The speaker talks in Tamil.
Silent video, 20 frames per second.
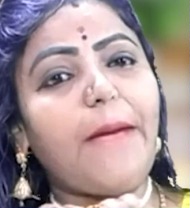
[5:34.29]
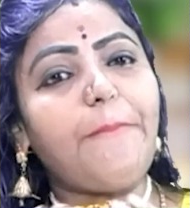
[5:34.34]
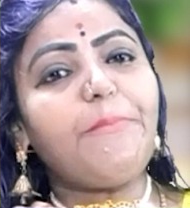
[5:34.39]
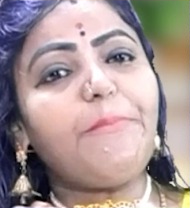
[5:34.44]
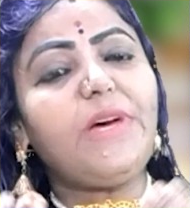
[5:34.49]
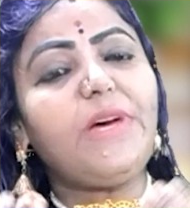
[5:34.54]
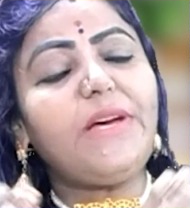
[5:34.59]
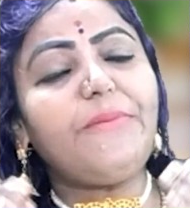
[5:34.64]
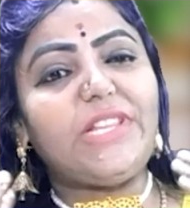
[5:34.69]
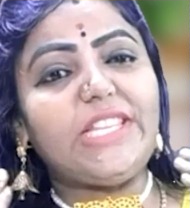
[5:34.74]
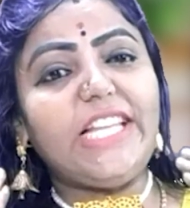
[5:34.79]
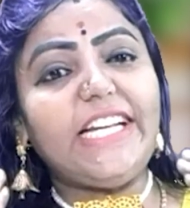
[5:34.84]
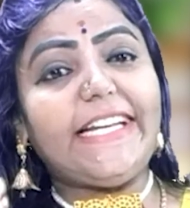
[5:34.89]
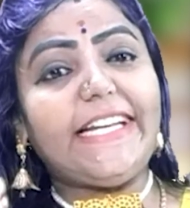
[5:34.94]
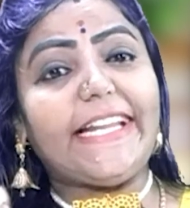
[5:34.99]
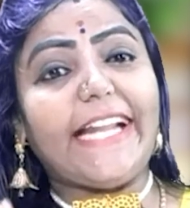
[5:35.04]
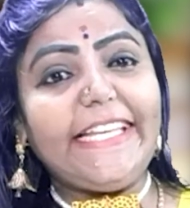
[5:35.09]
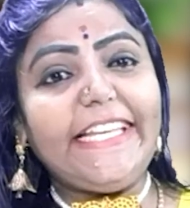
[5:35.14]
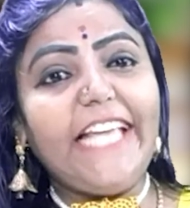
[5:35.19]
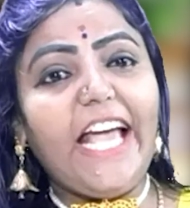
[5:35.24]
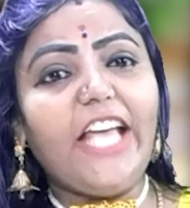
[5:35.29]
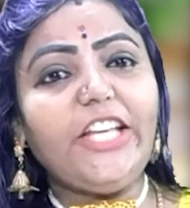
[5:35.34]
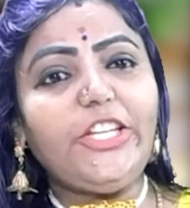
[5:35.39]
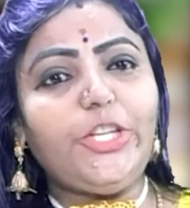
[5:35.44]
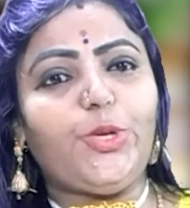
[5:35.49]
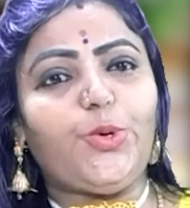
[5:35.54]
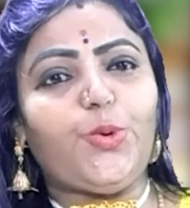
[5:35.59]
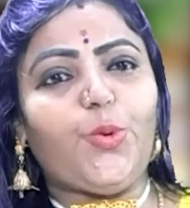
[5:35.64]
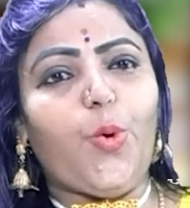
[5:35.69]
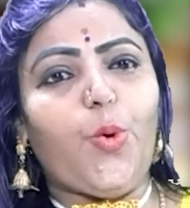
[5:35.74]
நம்ம வந்து ட்ரையா
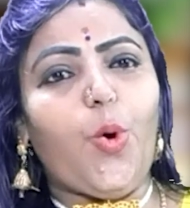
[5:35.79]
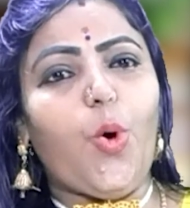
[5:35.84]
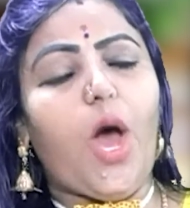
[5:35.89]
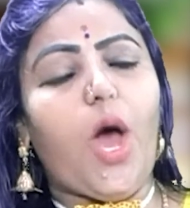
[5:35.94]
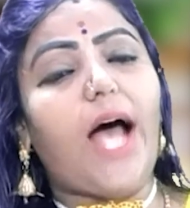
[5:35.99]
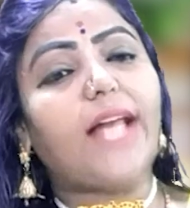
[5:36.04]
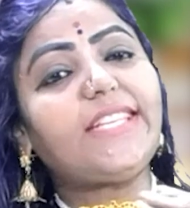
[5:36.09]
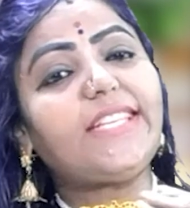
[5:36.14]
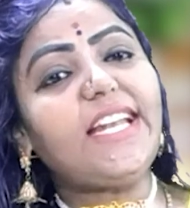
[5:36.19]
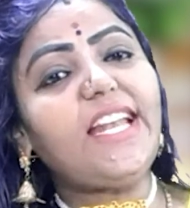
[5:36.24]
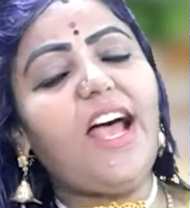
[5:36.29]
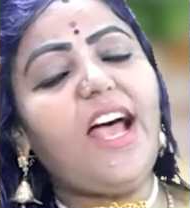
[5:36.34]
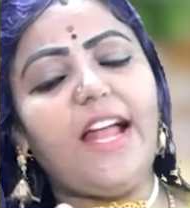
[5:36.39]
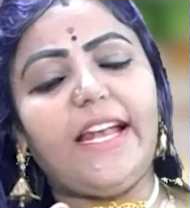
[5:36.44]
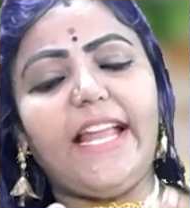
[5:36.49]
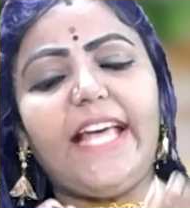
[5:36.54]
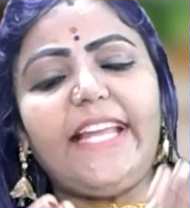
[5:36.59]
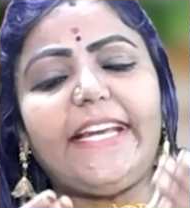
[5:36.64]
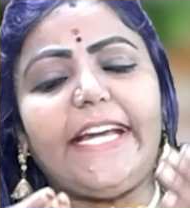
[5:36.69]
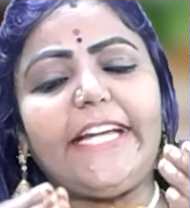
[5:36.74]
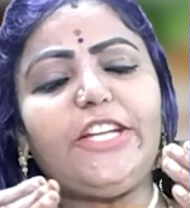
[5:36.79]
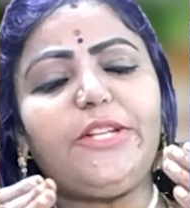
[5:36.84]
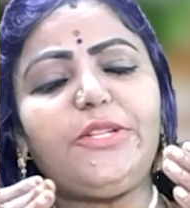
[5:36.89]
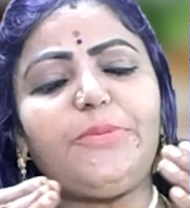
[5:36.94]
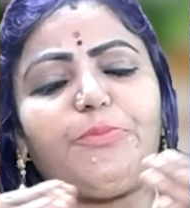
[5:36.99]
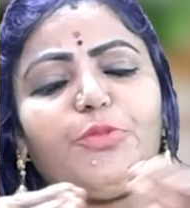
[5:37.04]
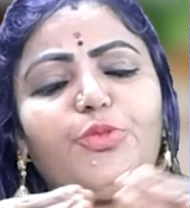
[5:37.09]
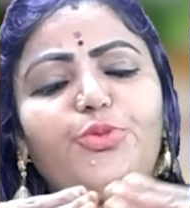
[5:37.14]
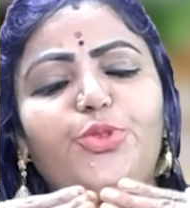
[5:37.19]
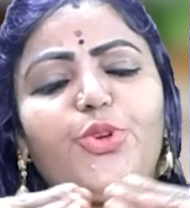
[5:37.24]
இருக்கும் அதனால
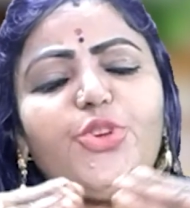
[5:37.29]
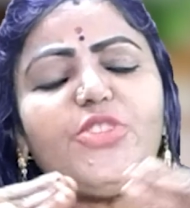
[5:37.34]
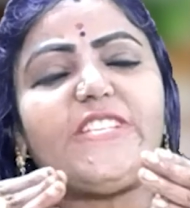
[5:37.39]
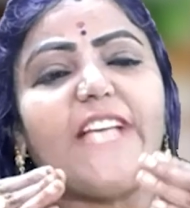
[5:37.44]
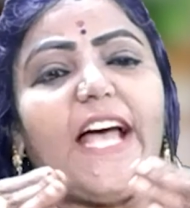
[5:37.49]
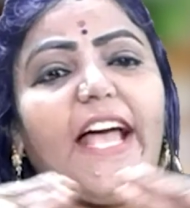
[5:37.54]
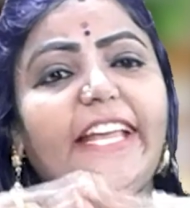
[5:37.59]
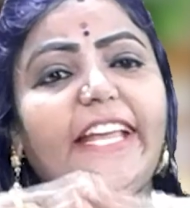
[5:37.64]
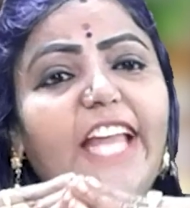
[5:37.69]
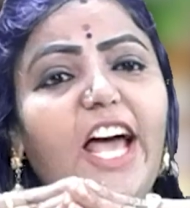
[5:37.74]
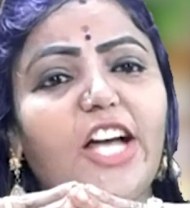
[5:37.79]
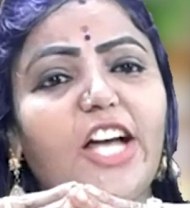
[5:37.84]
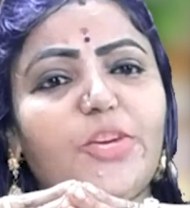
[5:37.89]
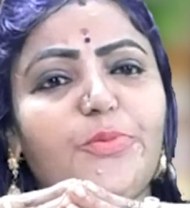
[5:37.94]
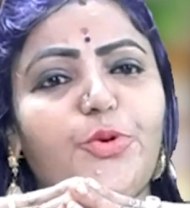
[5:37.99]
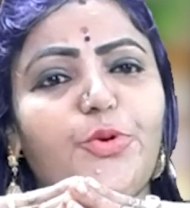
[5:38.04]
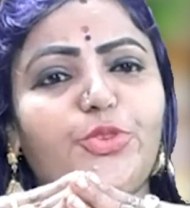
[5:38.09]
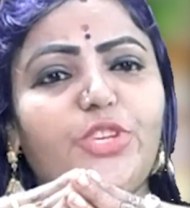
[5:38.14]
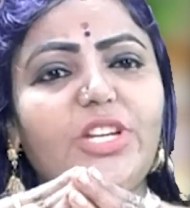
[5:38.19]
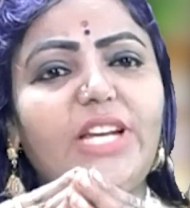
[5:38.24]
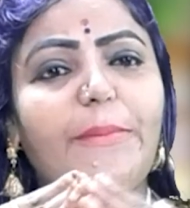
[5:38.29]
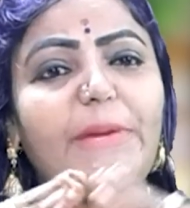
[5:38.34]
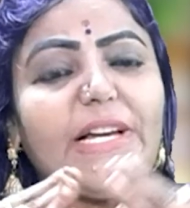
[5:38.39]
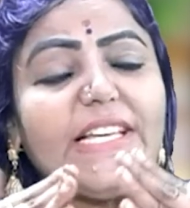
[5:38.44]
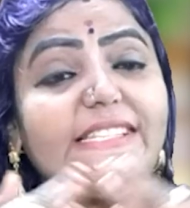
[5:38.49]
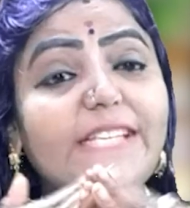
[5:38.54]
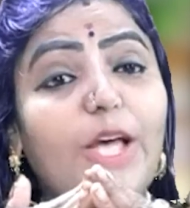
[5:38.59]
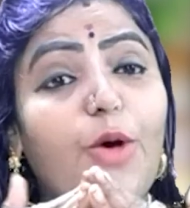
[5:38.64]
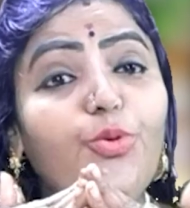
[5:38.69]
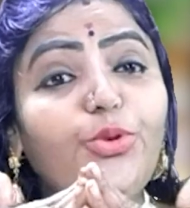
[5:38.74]
ரெண்டு மூட்டும் ஜாயின் ஆகும்போது
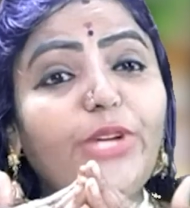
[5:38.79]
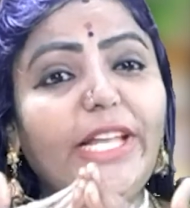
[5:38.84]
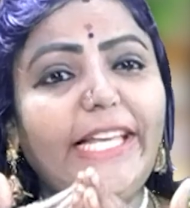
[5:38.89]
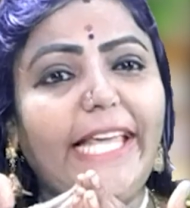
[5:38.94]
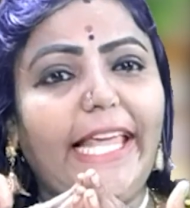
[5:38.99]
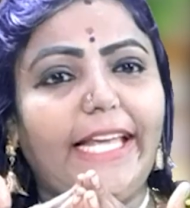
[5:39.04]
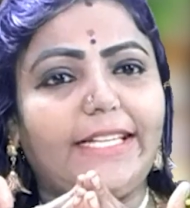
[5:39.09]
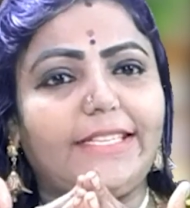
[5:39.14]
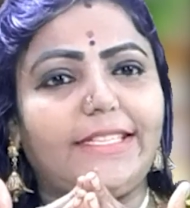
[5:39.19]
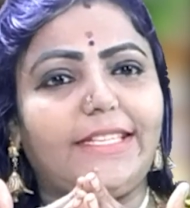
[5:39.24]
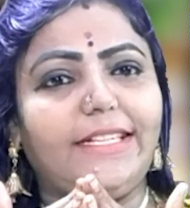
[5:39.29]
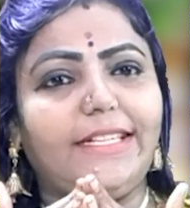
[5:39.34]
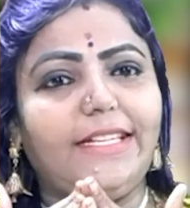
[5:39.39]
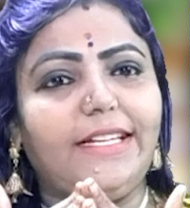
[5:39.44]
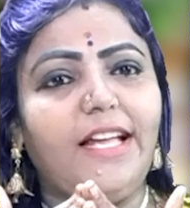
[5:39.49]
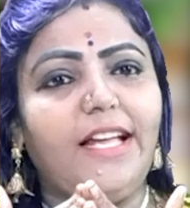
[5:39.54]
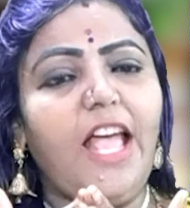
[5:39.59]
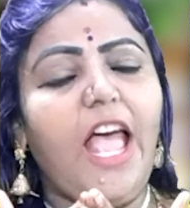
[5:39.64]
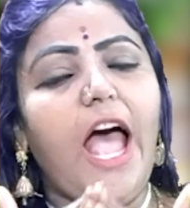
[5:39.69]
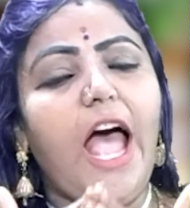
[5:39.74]
நமக்கு சவுண்டு கேட்குது